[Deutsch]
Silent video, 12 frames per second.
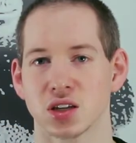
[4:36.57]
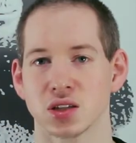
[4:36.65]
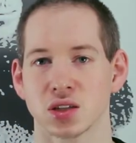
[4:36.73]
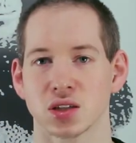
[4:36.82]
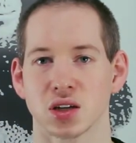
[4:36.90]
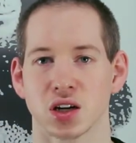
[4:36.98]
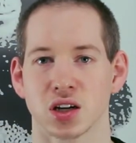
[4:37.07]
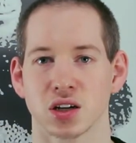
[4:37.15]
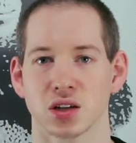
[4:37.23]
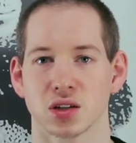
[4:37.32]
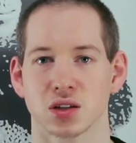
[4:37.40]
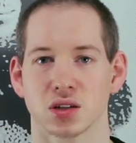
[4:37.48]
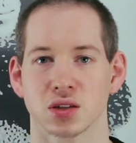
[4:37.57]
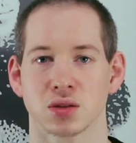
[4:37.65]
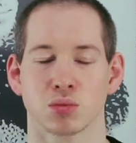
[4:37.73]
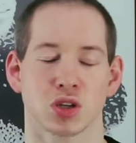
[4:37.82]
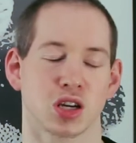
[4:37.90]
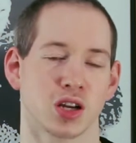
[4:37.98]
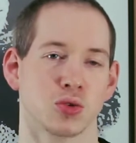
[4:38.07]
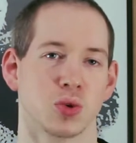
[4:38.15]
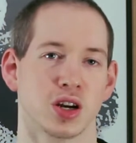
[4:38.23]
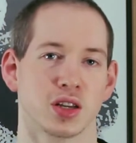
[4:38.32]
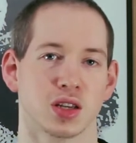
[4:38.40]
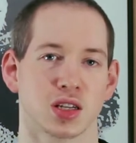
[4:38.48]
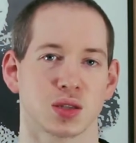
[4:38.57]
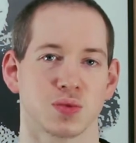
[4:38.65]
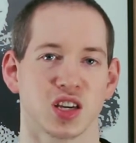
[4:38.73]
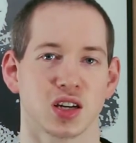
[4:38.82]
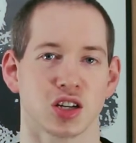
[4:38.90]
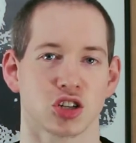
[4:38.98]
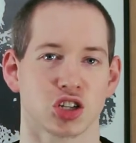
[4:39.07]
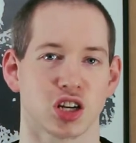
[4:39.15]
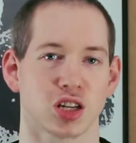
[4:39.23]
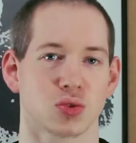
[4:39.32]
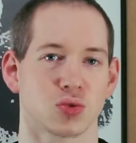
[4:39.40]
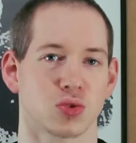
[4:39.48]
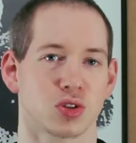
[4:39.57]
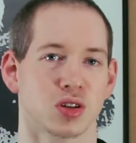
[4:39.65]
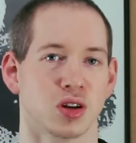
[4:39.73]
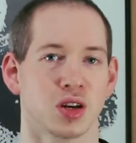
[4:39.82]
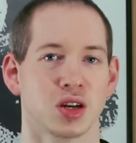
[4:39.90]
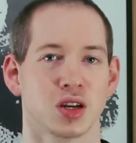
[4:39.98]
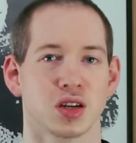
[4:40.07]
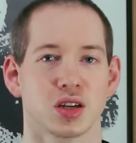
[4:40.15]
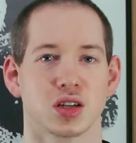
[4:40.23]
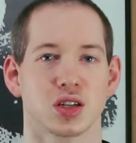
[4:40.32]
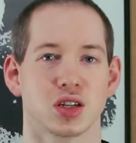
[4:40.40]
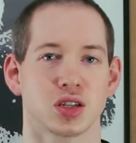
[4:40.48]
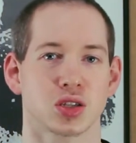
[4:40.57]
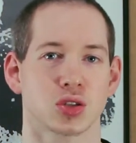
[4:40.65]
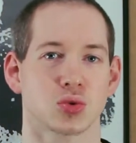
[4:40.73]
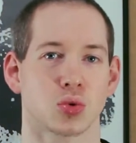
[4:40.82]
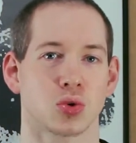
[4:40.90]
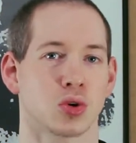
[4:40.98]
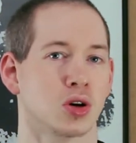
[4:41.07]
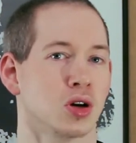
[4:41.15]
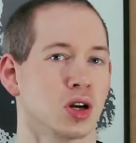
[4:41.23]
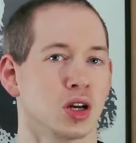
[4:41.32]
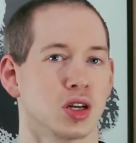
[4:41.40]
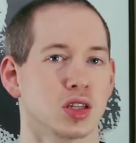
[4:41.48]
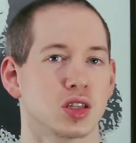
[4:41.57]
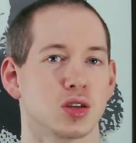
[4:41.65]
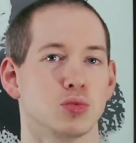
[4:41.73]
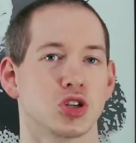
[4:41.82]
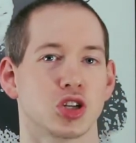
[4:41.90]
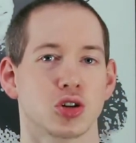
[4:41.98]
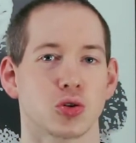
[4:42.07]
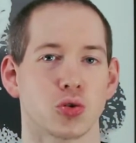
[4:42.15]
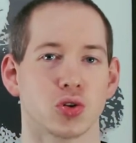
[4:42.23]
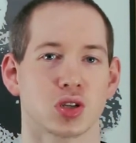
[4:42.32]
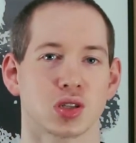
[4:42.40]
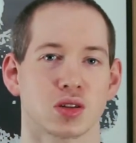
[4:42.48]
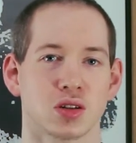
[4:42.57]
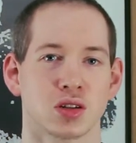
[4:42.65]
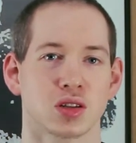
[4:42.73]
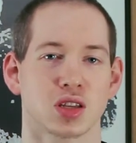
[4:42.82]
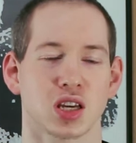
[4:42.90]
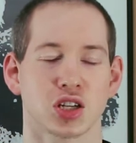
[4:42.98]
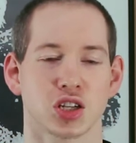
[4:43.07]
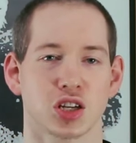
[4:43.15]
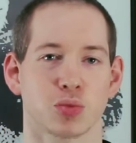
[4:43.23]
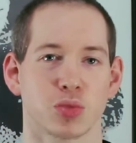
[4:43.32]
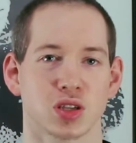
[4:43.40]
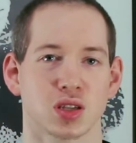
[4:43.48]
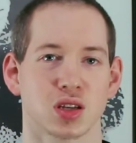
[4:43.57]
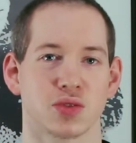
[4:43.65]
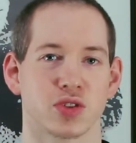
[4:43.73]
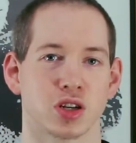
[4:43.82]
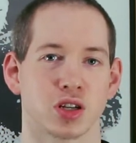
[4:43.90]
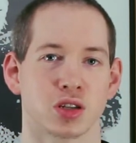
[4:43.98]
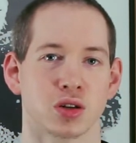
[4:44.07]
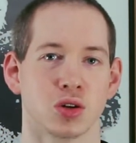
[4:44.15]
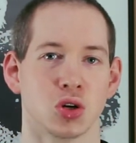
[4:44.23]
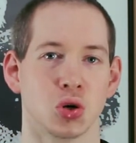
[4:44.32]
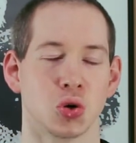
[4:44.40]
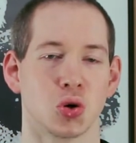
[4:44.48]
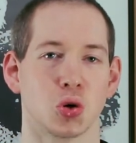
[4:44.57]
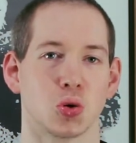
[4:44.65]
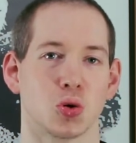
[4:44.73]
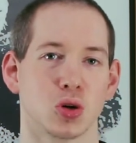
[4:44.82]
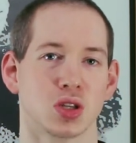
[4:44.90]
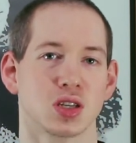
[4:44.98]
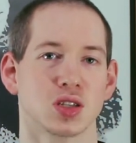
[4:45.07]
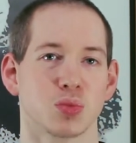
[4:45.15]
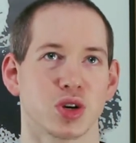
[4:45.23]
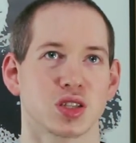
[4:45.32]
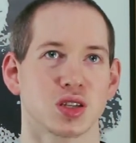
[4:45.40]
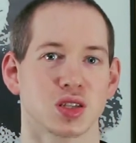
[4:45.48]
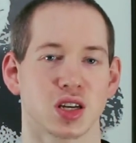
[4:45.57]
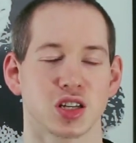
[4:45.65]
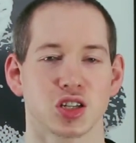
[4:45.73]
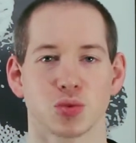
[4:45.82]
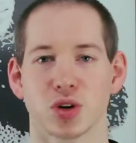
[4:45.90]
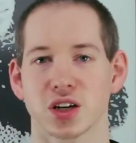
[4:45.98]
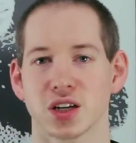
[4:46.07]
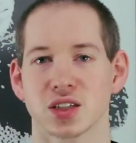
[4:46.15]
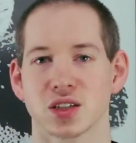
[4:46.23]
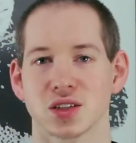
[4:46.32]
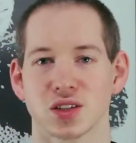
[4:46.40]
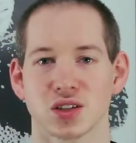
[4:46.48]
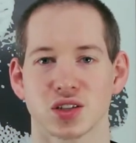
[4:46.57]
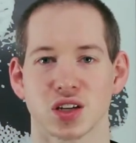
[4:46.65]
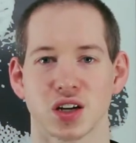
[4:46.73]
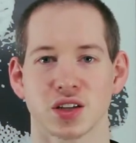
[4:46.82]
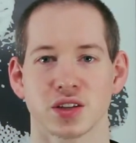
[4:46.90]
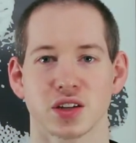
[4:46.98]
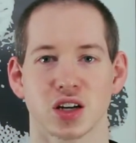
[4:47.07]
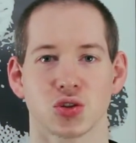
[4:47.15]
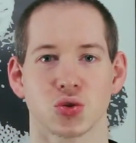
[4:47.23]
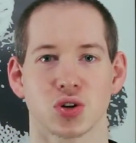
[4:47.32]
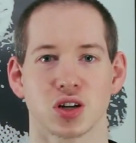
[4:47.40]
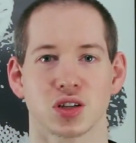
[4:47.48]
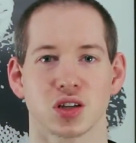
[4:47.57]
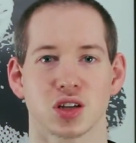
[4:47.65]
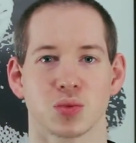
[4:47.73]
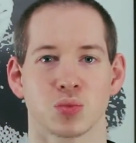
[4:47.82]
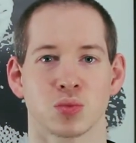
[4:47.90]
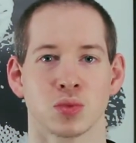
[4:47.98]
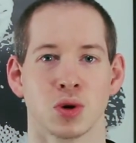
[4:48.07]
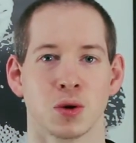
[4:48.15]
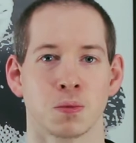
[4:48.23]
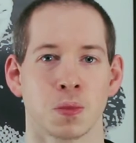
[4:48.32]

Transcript: jedes Jahr im Januar in Las Vegas statt und ist so ziemlich die größte Technikmesse der Welt. Und diese Messe ist eigentlich immer ganz interessant, da dort eben